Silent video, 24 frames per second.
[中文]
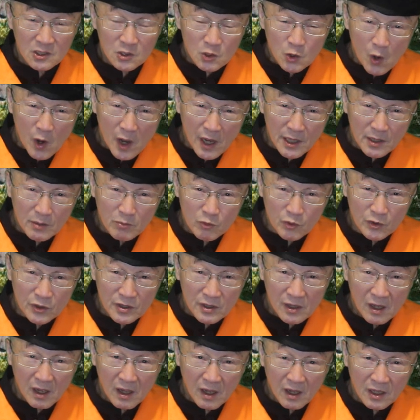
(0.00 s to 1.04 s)
蔡英
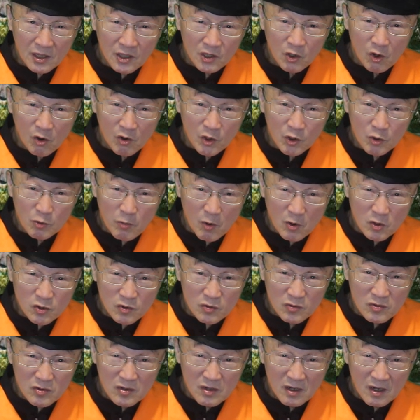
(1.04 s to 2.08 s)
文伊讲有博
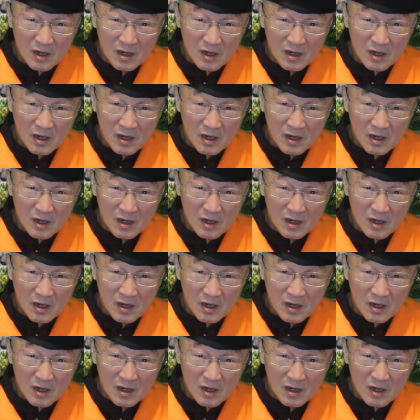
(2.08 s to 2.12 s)
士，